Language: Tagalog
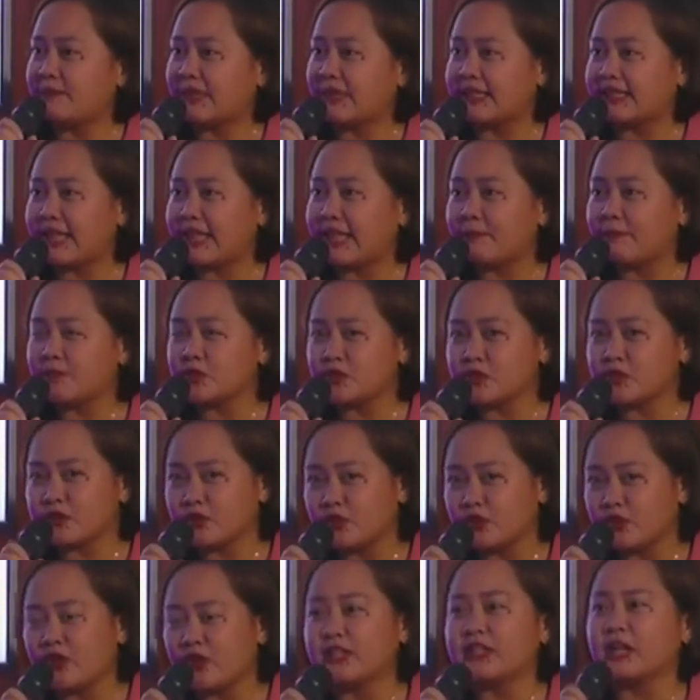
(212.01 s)
Pagkatapos
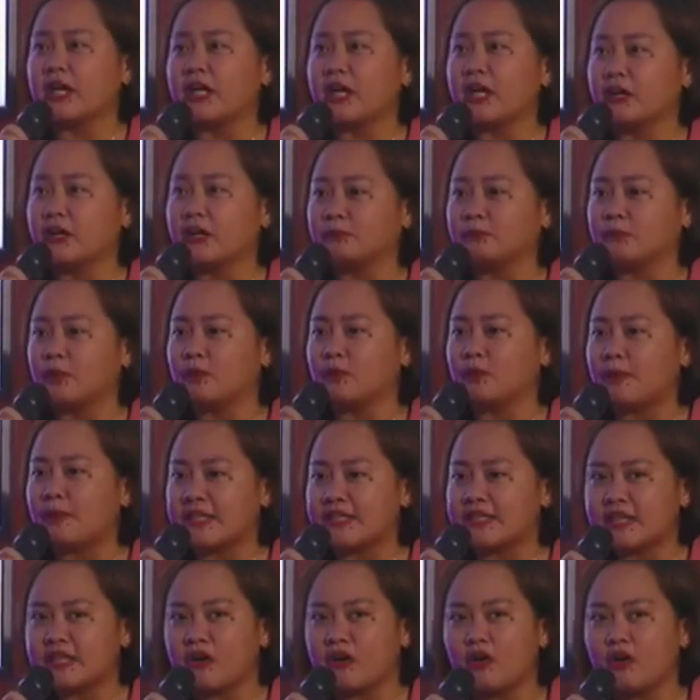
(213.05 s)
noon, um,
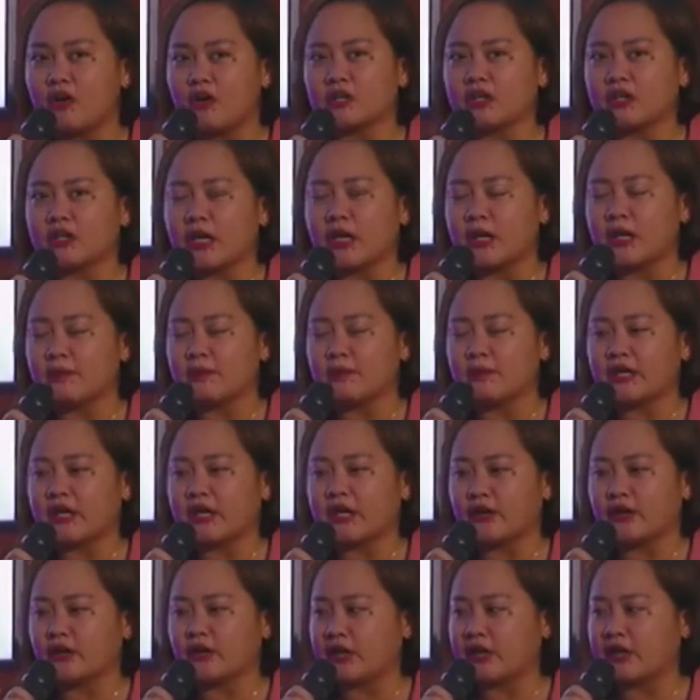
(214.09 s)
lumabas ako, um,
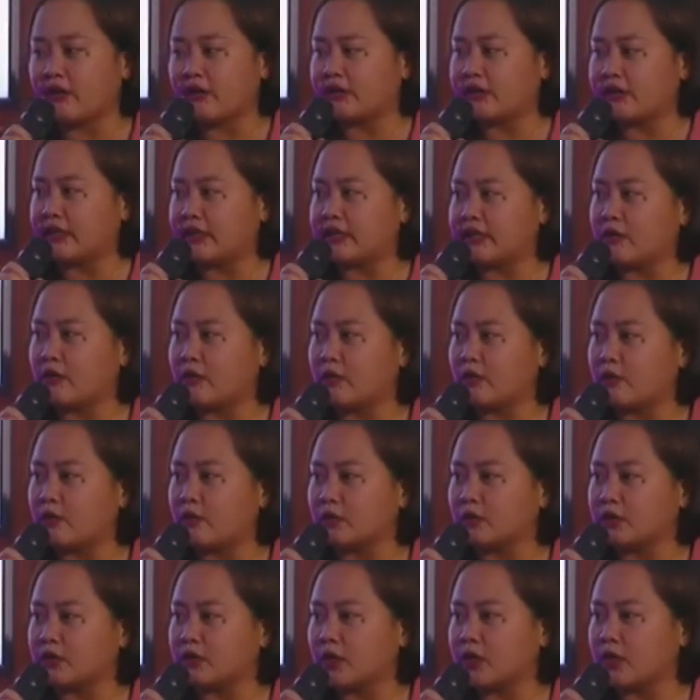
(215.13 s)
nagkaroon ako ng
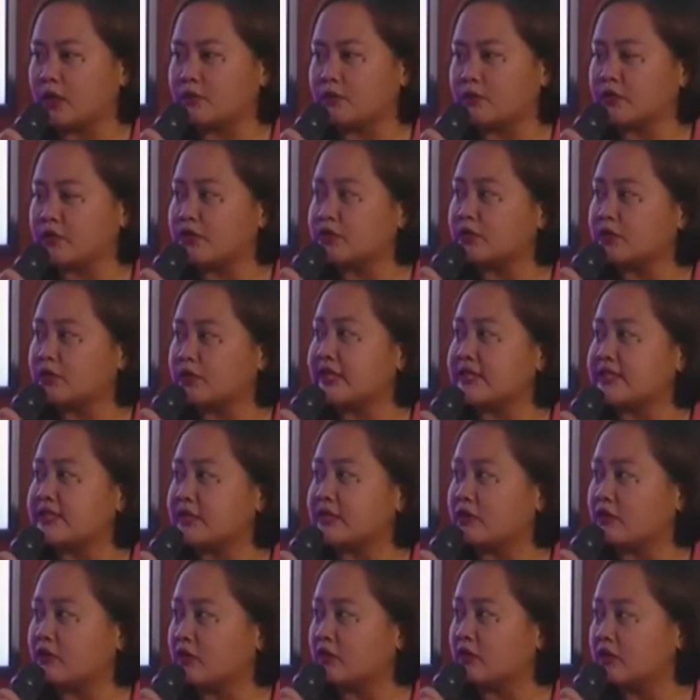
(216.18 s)
own um,
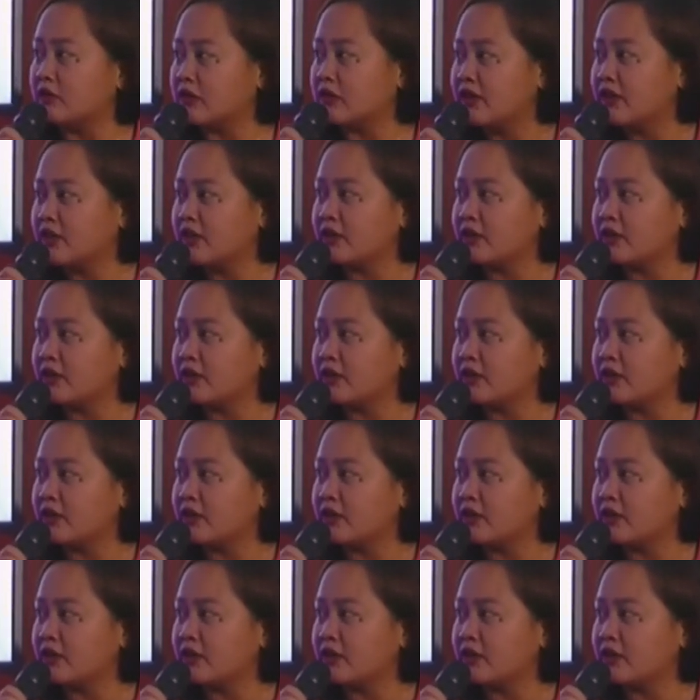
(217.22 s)
consultancy ko.